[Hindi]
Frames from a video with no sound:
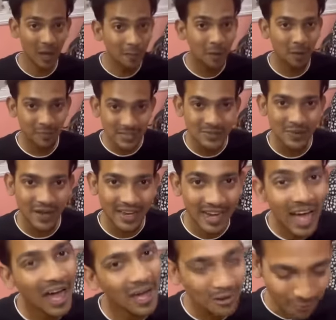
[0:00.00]
अब हम इसको है ना
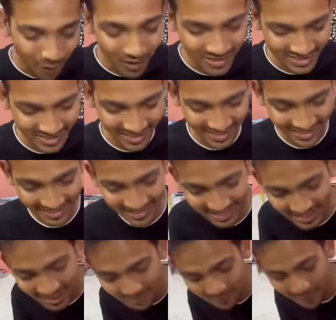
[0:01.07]
अनबॉक्स करेंगे
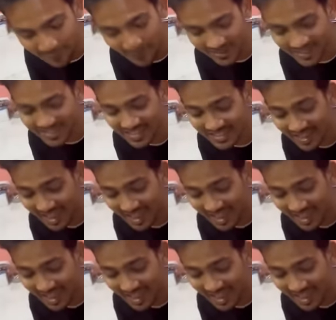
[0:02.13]
मैं बहुत ही ज्यादा